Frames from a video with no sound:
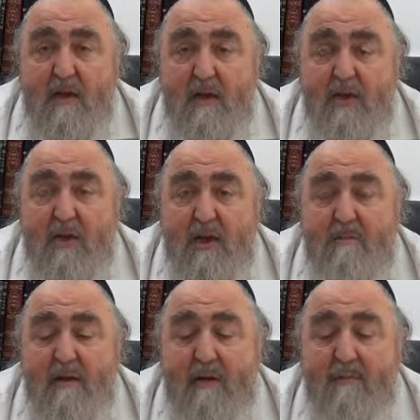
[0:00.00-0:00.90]

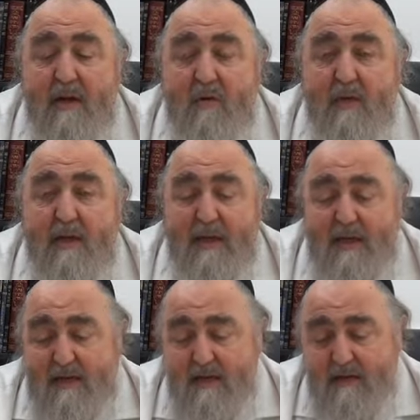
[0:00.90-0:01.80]
Hachem marlo
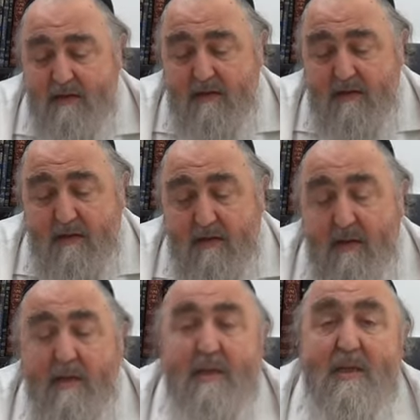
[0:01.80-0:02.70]
Kalel.
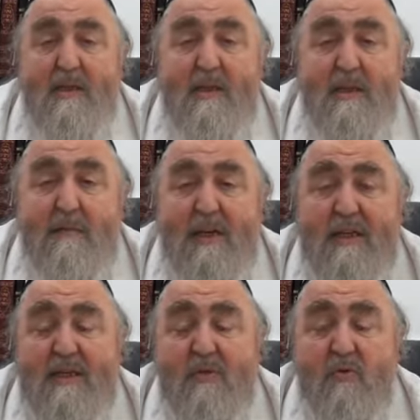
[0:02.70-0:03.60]
Si ces,
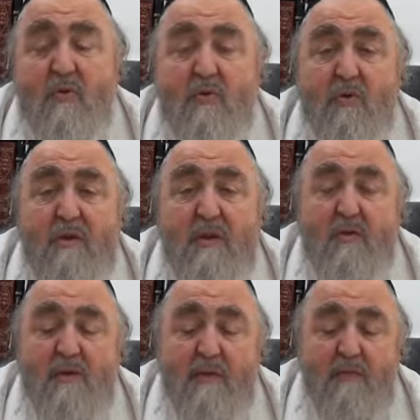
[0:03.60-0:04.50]
malédictions sont sorties
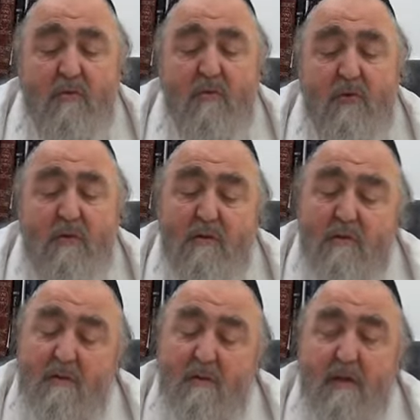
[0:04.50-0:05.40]
de sa bouche,
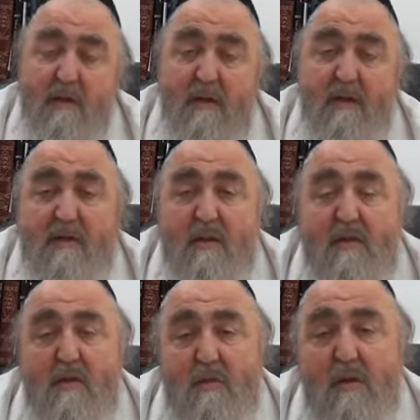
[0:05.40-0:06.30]
c'est
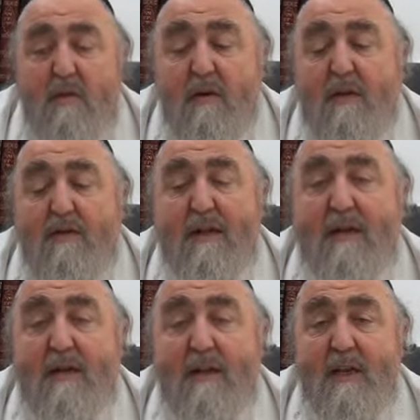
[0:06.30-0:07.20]
que lui, le roi
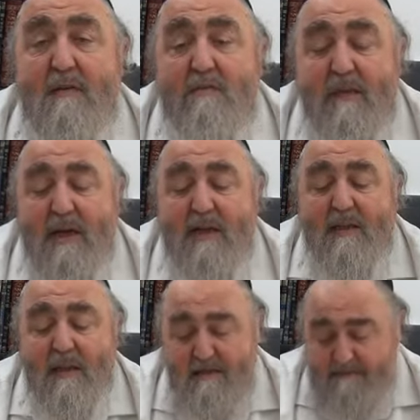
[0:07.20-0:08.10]
David, les
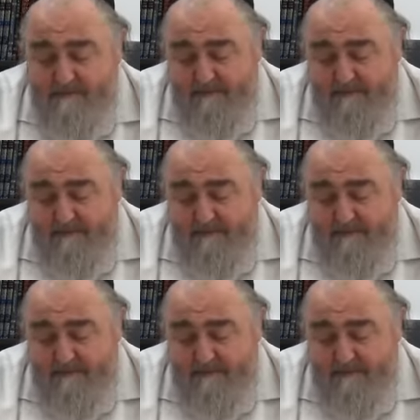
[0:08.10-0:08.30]
méritait.